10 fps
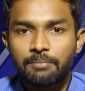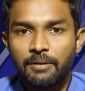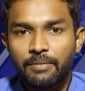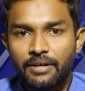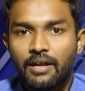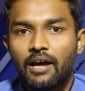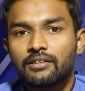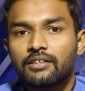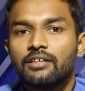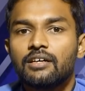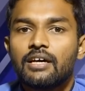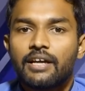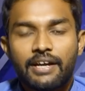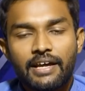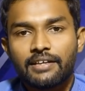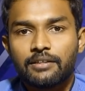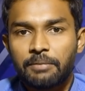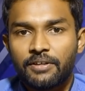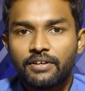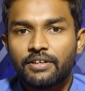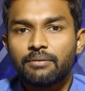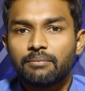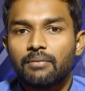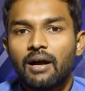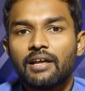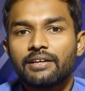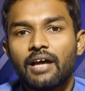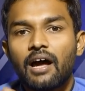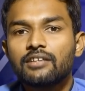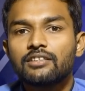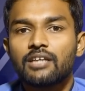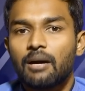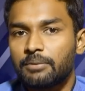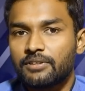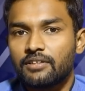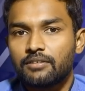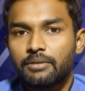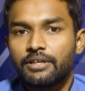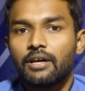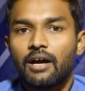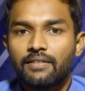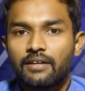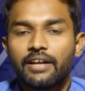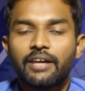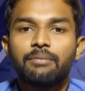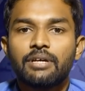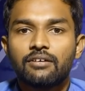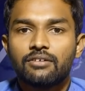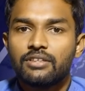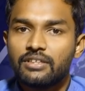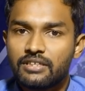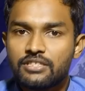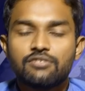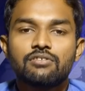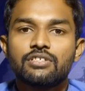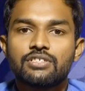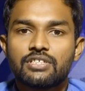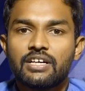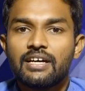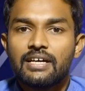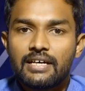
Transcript: செப்டம்பர் நான்கு ரெண்டாயிரத்தி பதினெட்டு மாலை நான்கு நாற்பத்தைந்து மணி அந்த டைமிங்கில் வந்து இடிஞ்சு விழுந்துருச்சுங்க